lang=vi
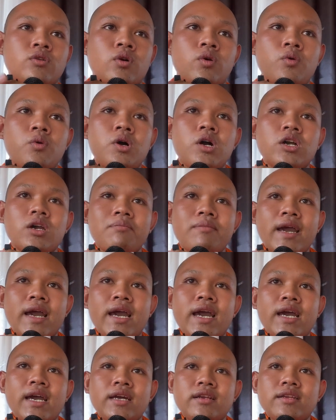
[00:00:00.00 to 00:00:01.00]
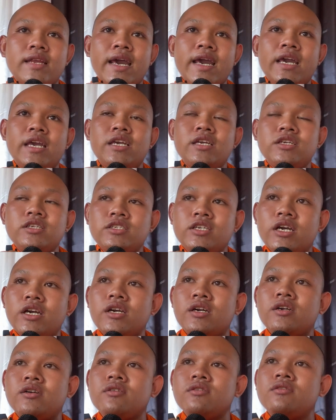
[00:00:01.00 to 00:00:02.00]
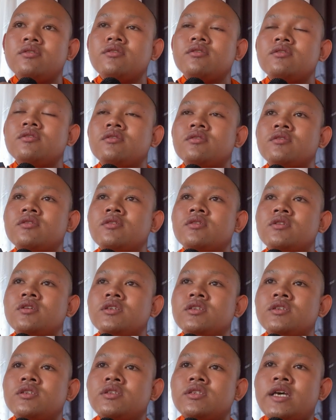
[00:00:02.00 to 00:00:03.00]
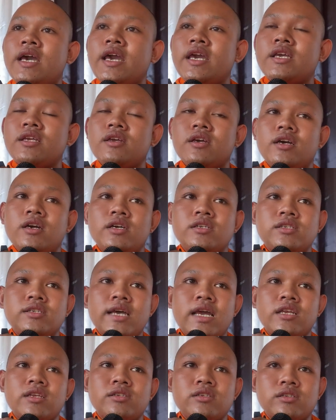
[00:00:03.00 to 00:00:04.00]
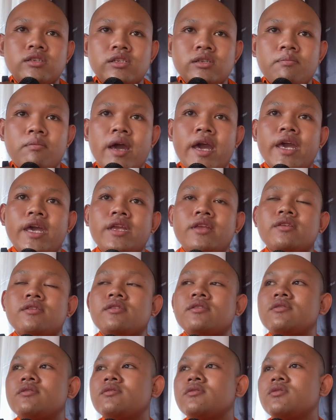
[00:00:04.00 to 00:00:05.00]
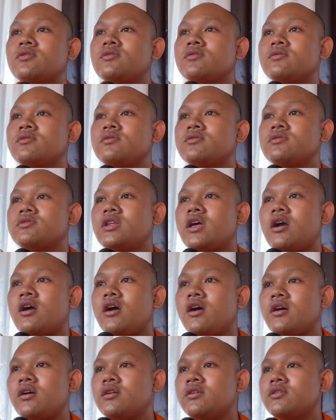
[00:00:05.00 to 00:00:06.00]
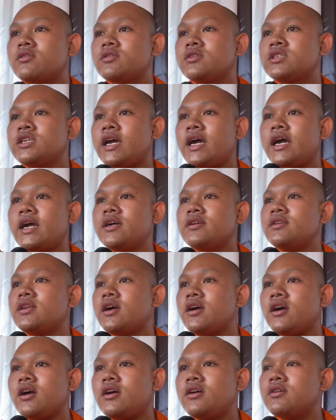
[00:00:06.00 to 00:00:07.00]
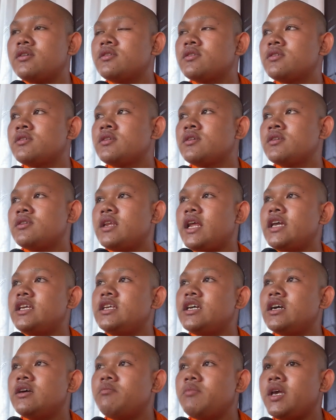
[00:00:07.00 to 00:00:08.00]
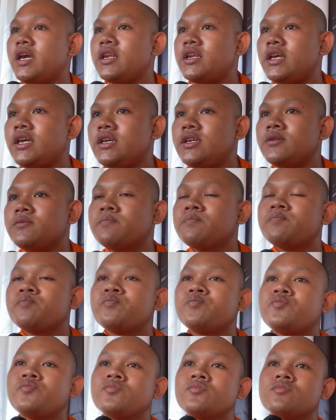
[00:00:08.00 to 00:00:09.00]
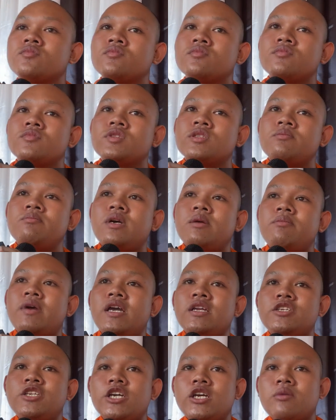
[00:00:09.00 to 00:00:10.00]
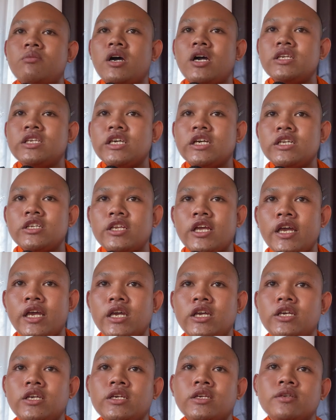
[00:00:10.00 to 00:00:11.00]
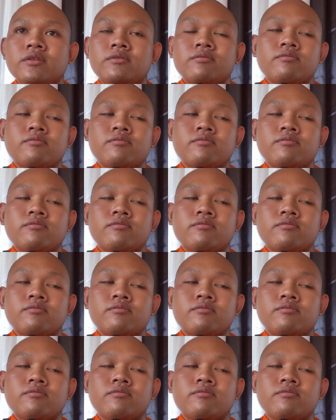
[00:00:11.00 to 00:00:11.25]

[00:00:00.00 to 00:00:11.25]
khua các ba đây chương sạch sạch bay tầng o cho ân tầng o đại dương miền đi mình chưa là bao dương thế